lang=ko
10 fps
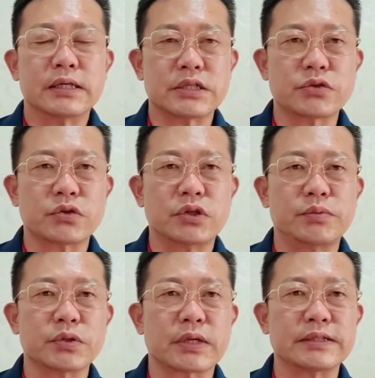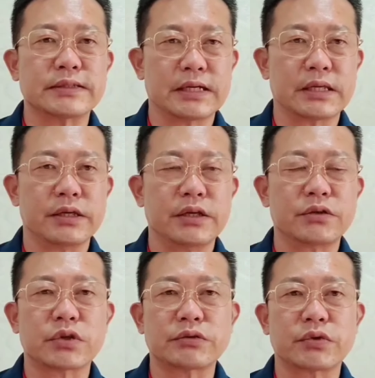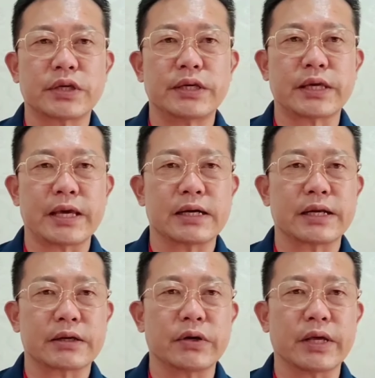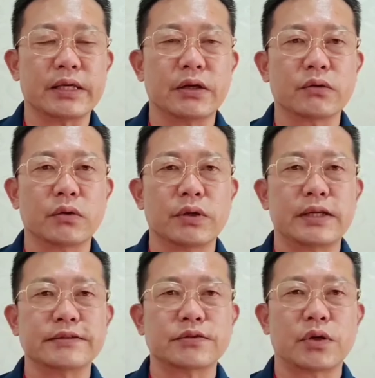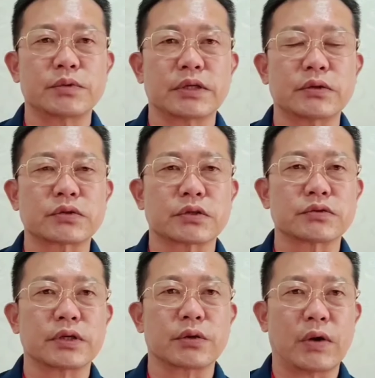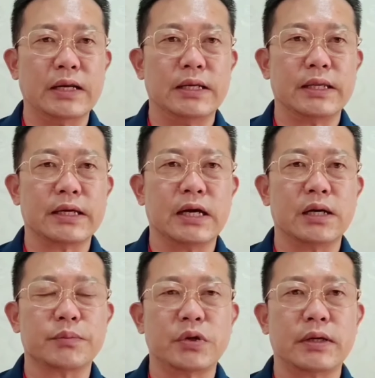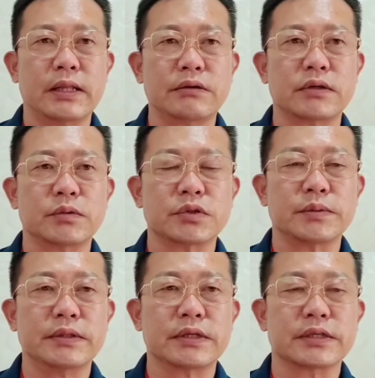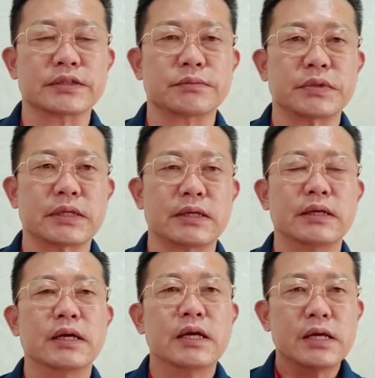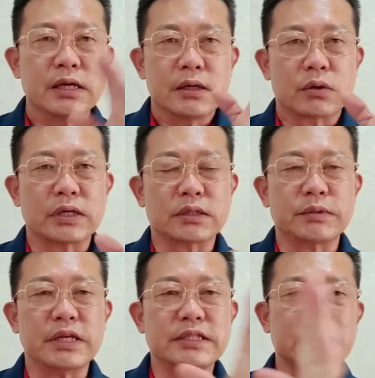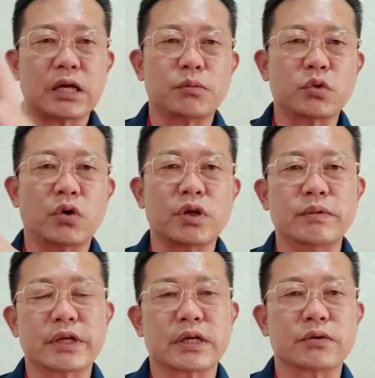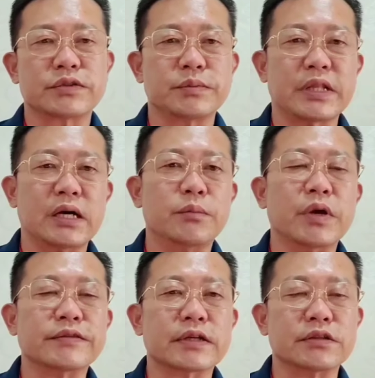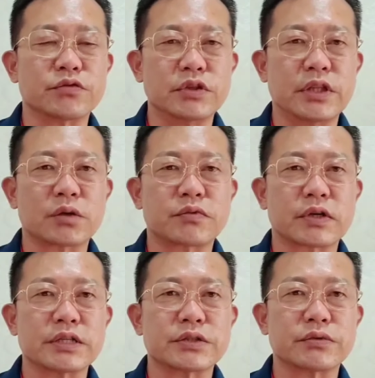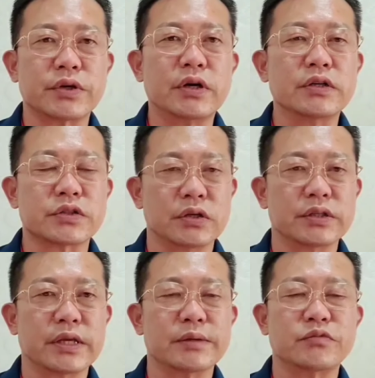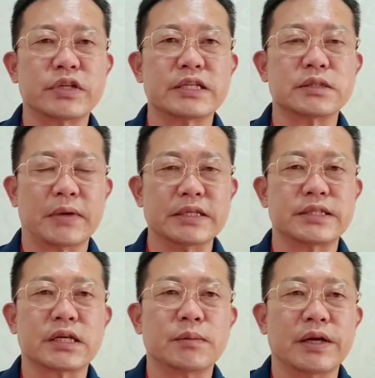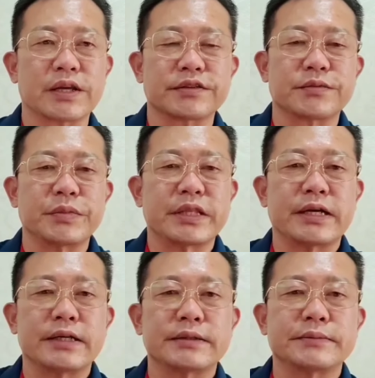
어, 지출, 분위도 사기, 투자 투기, 개인 간의 거래 이런 걸로 인해서 손해보지 않도록 적극적인 관리가 필요한 하루라고 보시면 되겠습니다. 코로나 때문 일진 타로 모두 어려움을 예고 있습니다. 매사를 순리대로 풀어가시고요. 절대 무리하지 마시길 바라겠습니다.